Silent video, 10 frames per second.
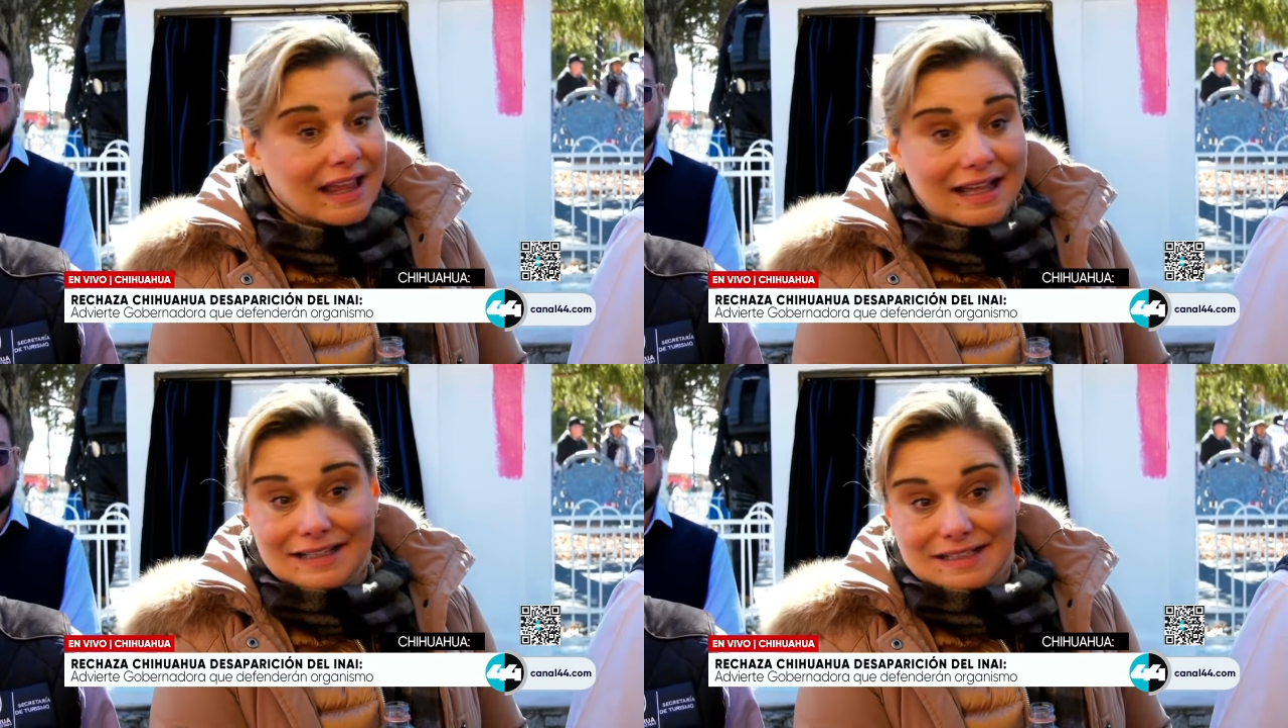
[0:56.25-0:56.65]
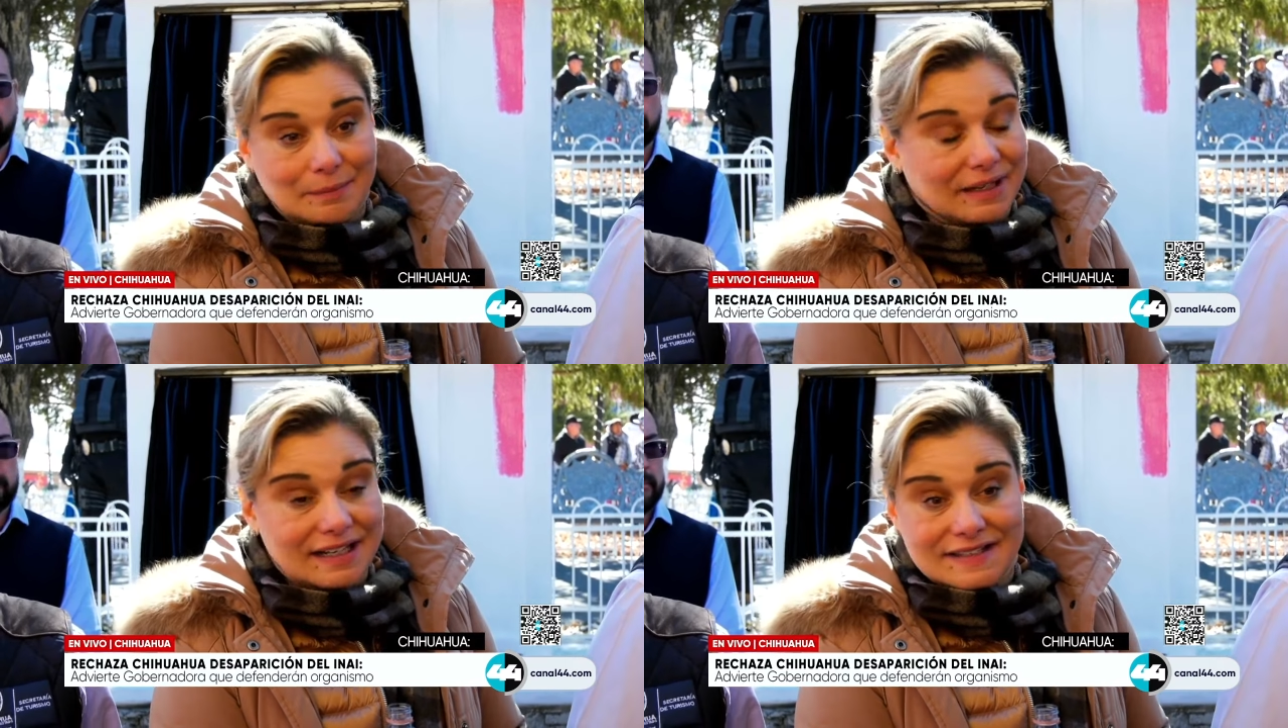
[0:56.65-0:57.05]
que
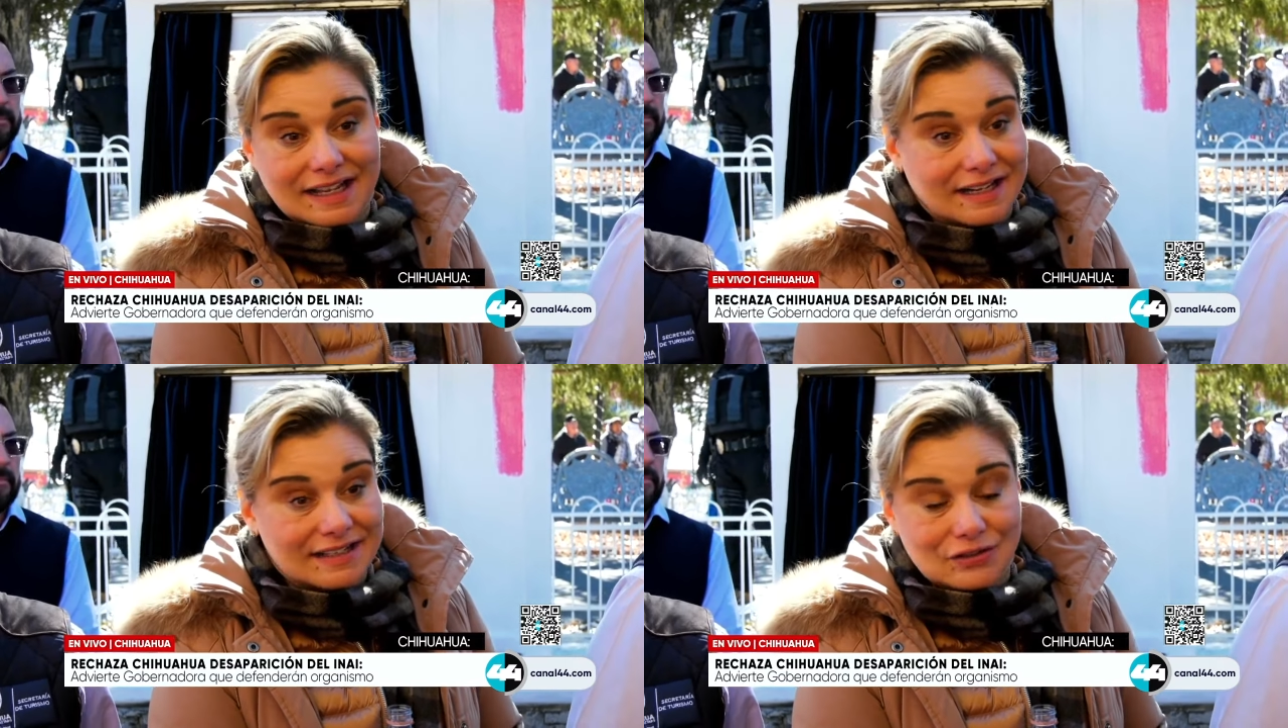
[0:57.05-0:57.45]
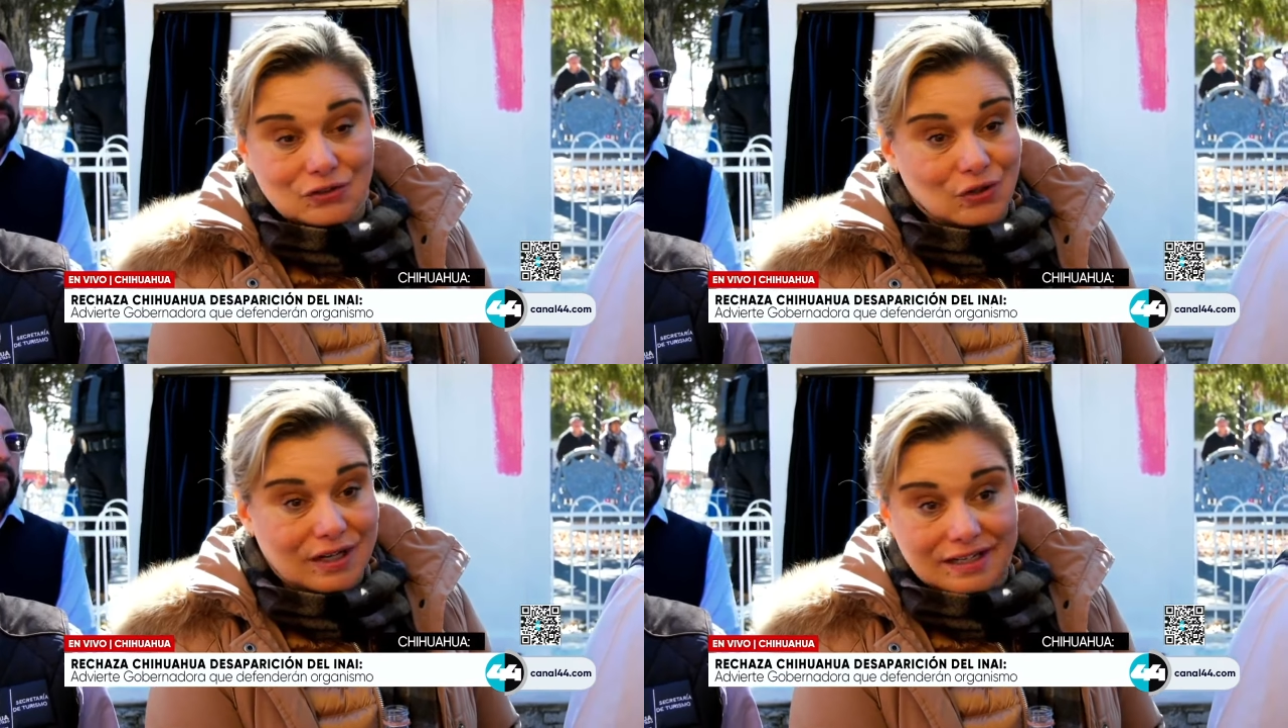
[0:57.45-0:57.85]
desaparezcan
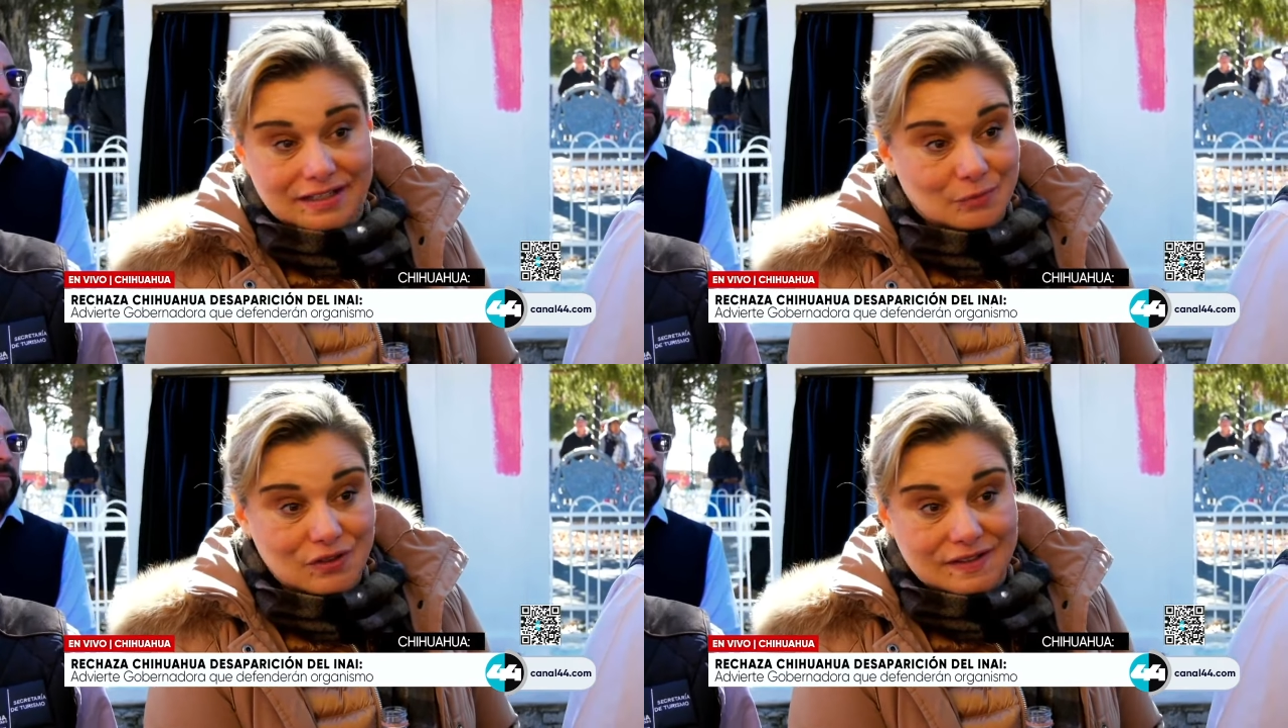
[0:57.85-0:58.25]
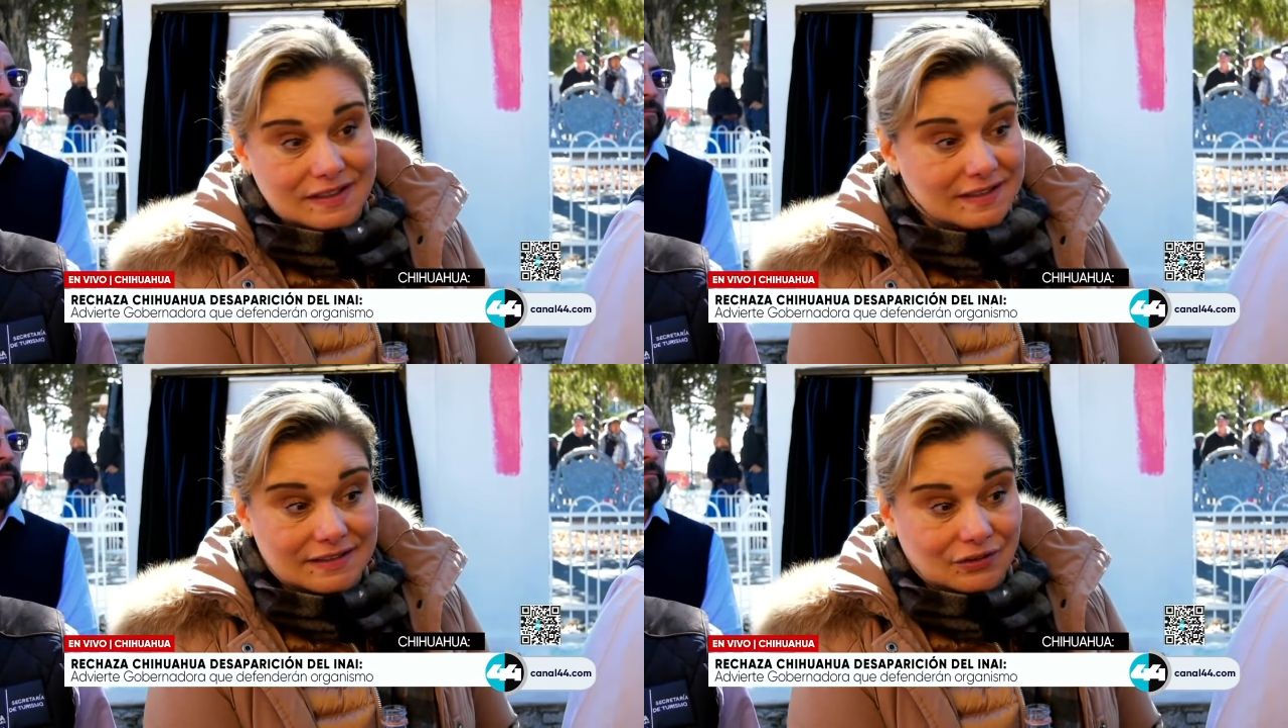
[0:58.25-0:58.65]
estos organismos,
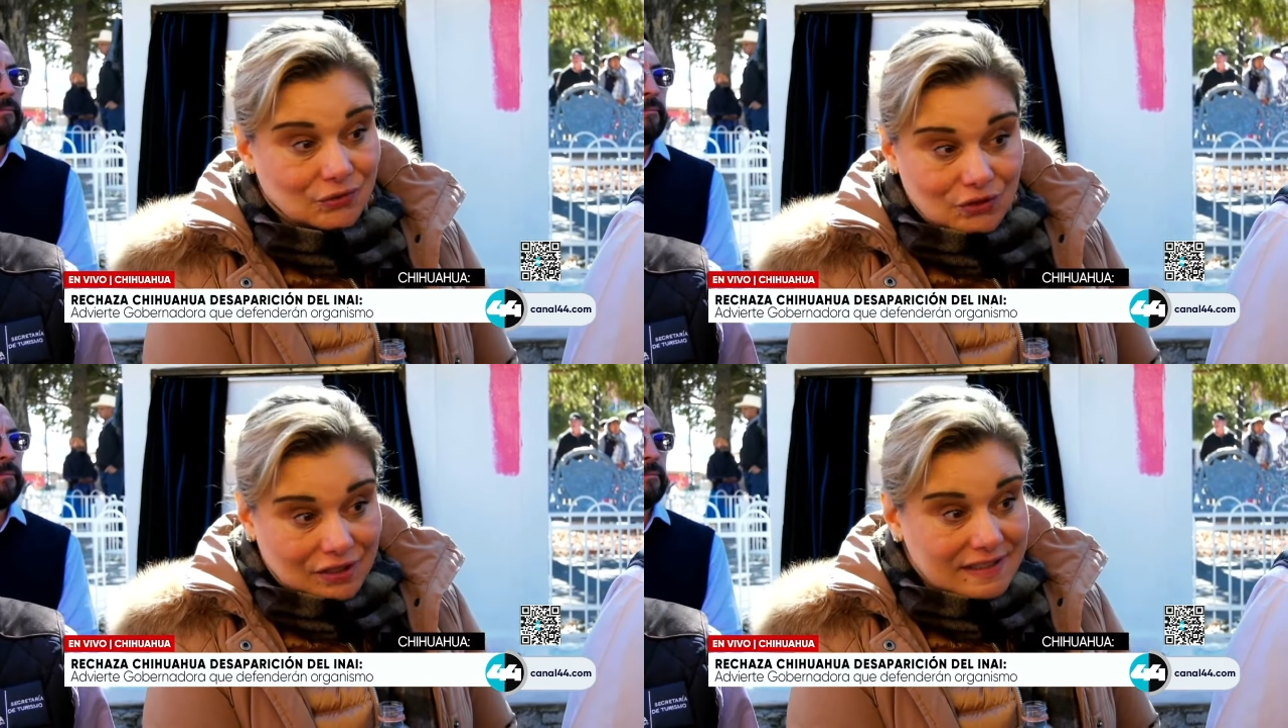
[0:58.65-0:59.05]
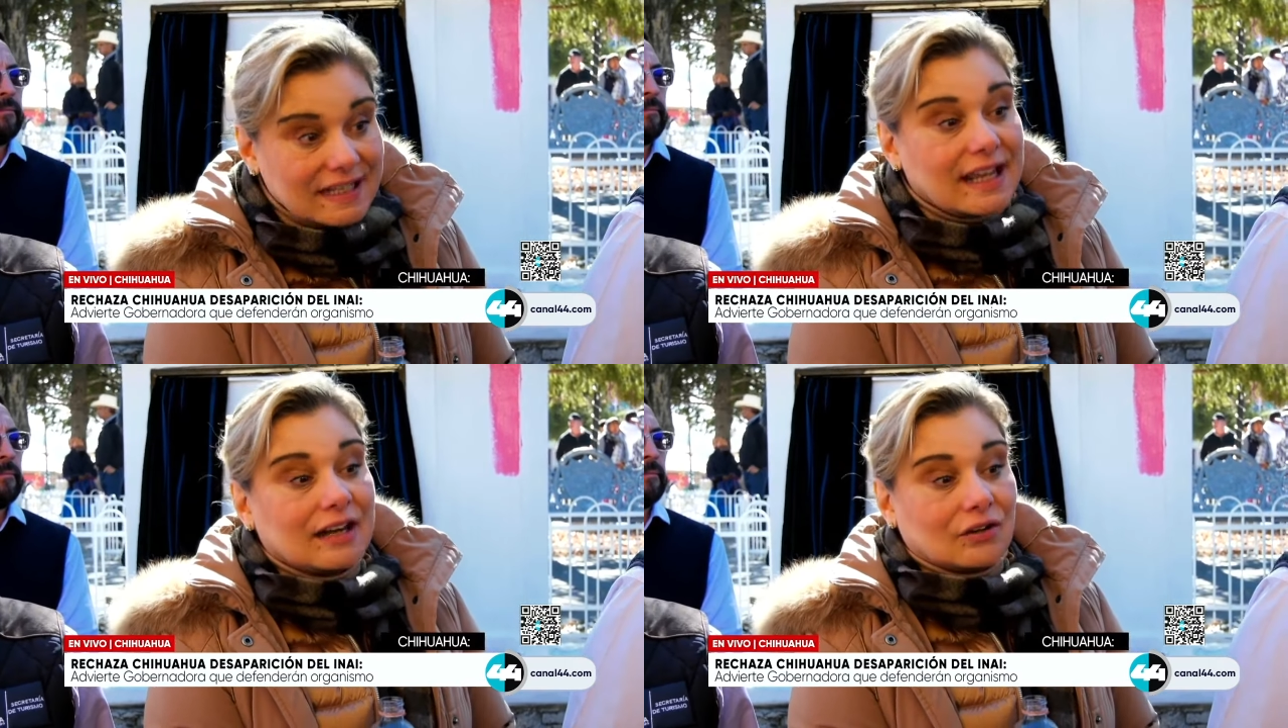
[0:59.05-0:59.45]
estas
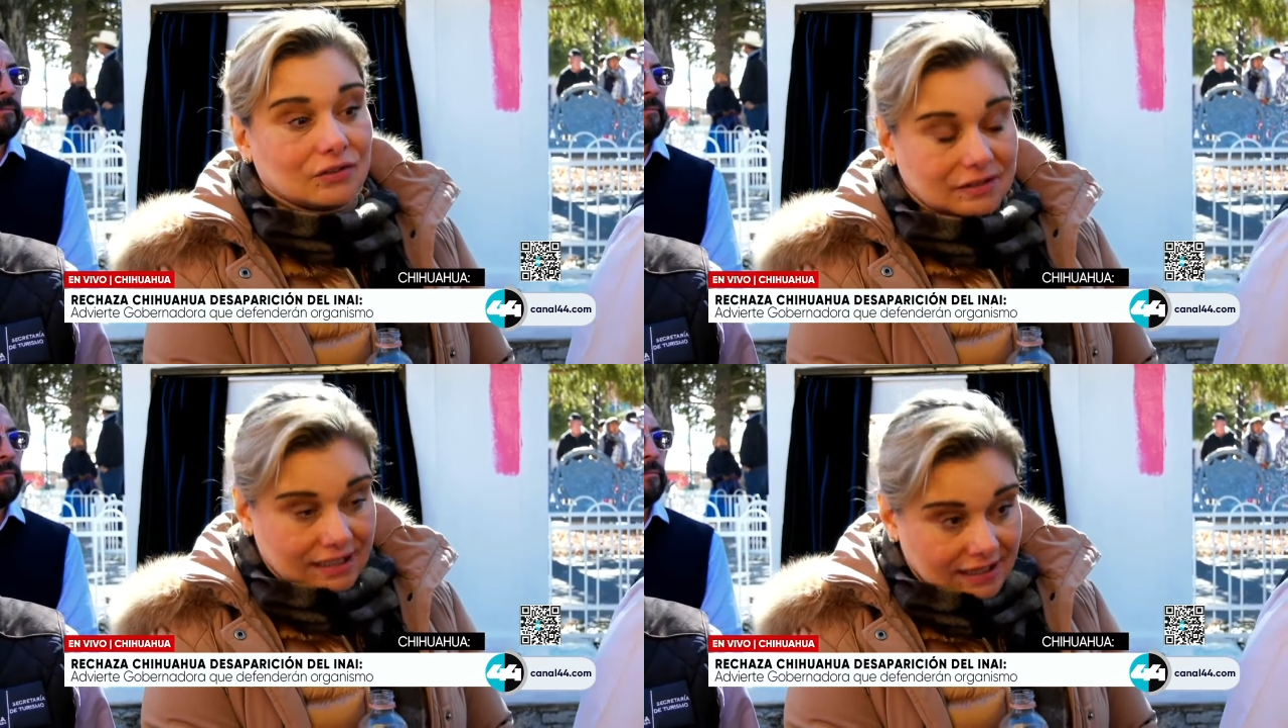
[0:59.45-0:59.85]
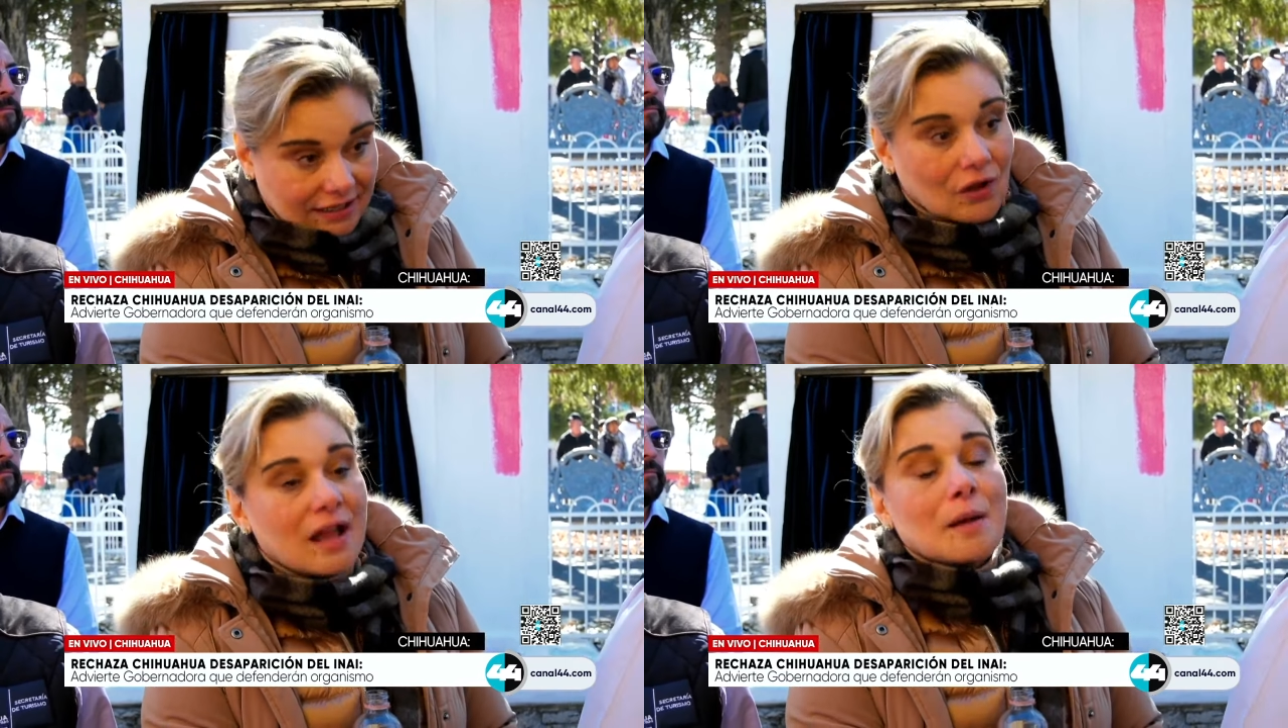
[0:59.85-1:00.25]
instituciones y que al contrario,